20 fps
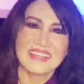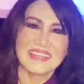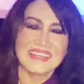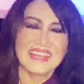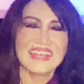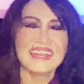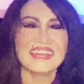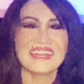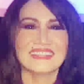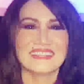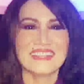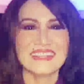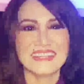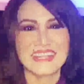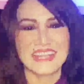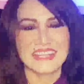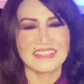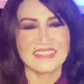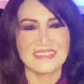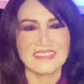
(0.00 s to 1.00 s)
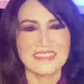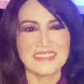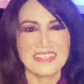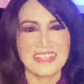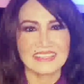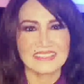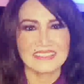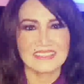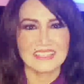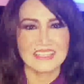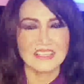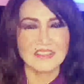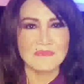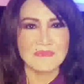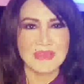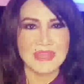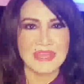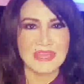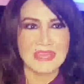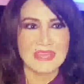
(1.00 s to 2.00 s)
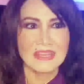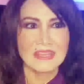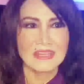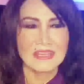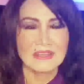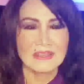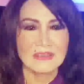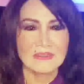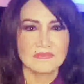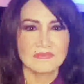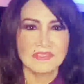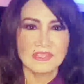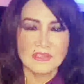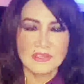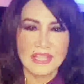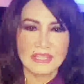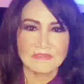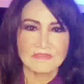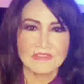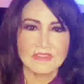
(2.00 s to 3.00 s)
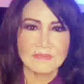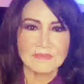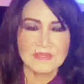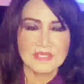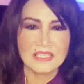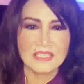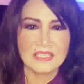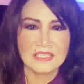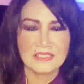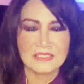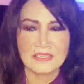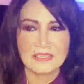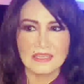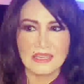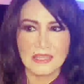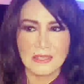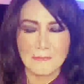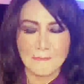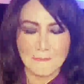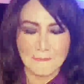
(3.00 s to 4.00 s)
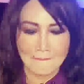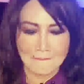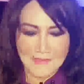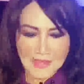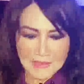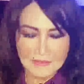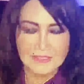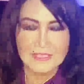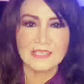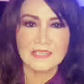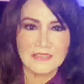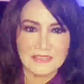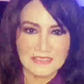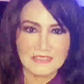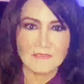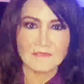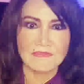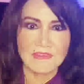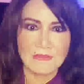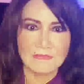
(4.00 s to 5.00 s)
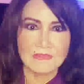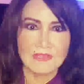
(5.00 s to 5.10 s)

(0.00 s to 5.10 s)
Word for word: nên là tất cả những nhạc sĩ mà uh, viết nhạc phim trên thế giới này đều rất được trọng vọng